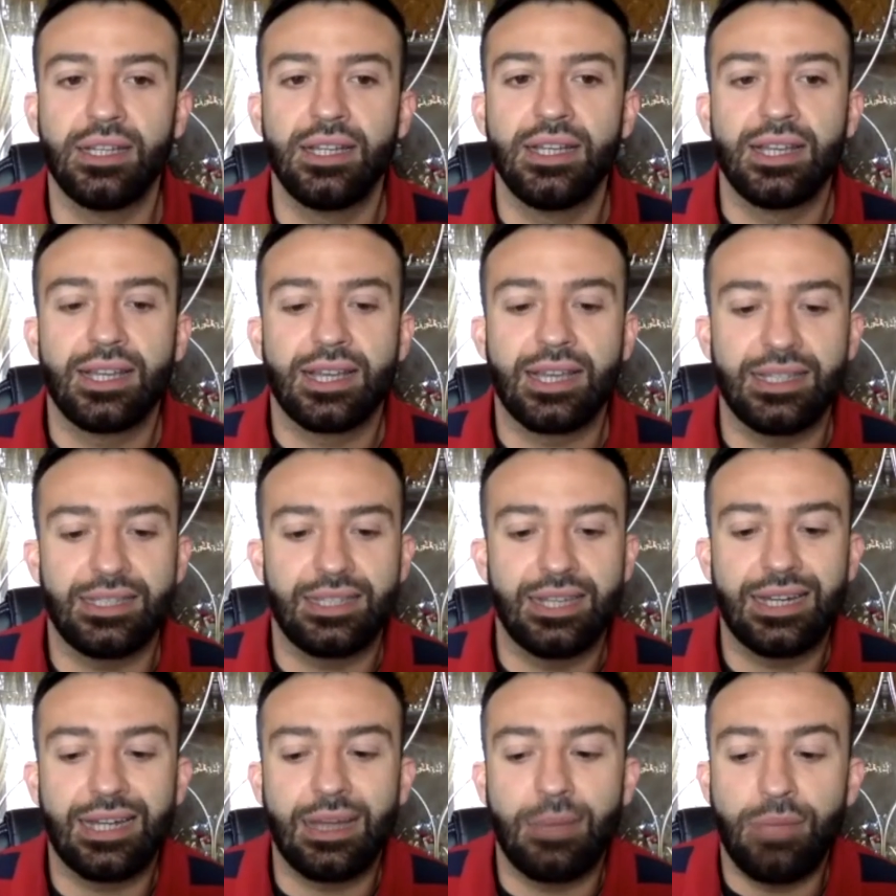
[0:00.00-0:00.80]
que es
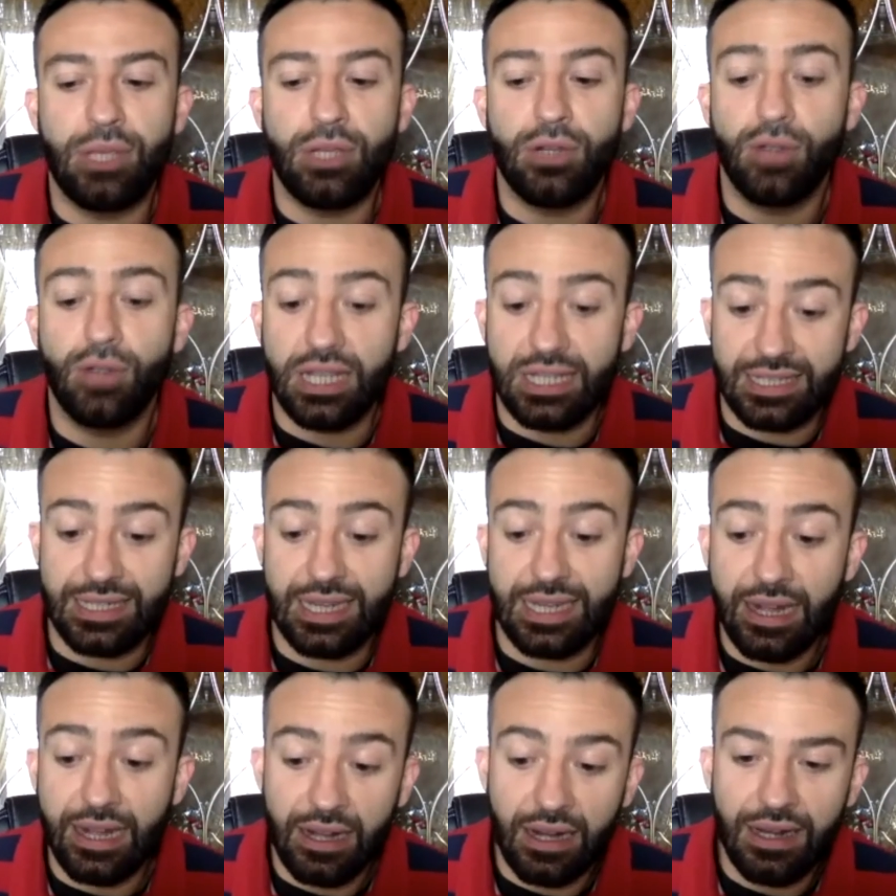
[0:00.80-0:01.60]
el camino de
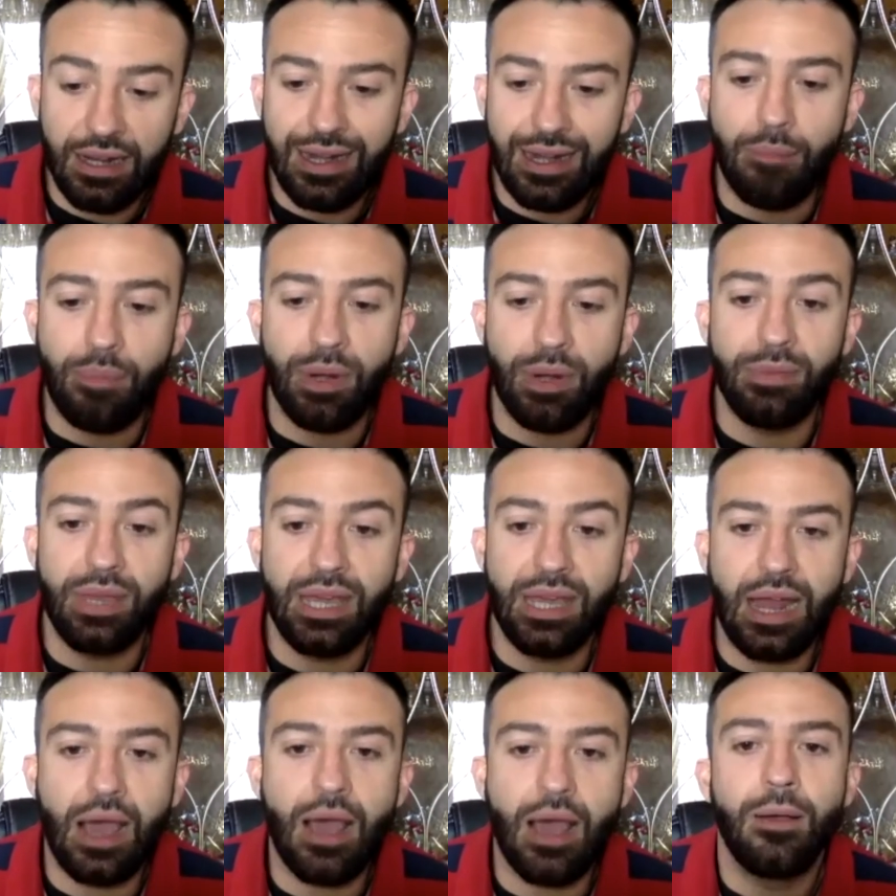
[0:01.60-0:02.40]
ser la
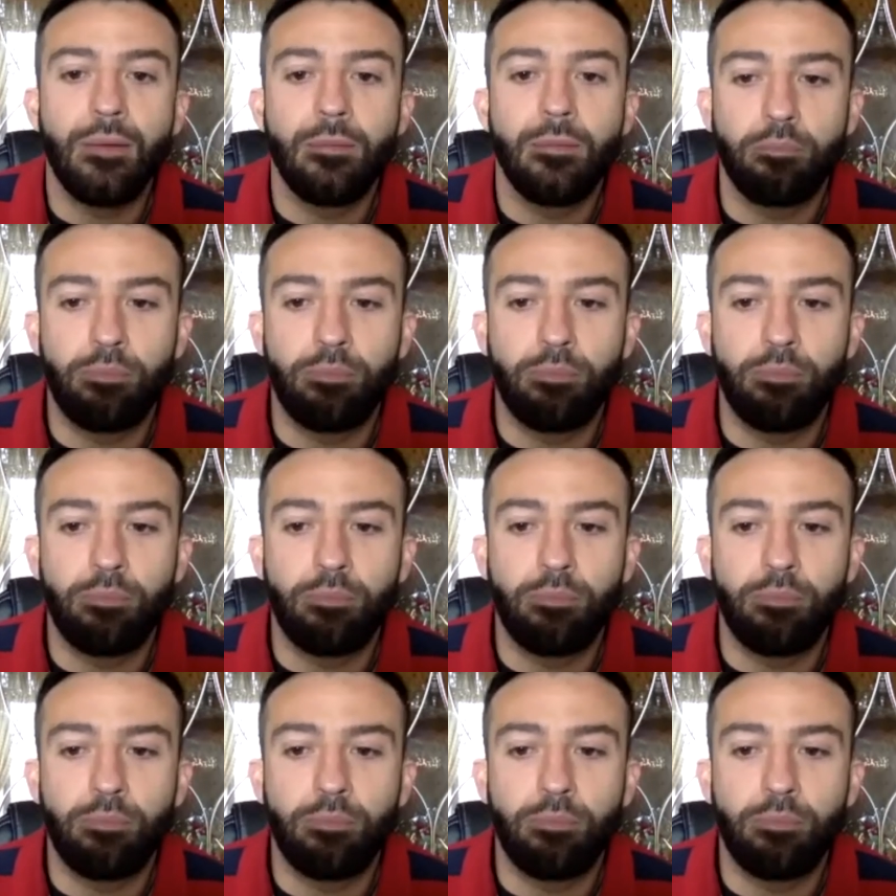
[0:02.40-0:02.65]
primera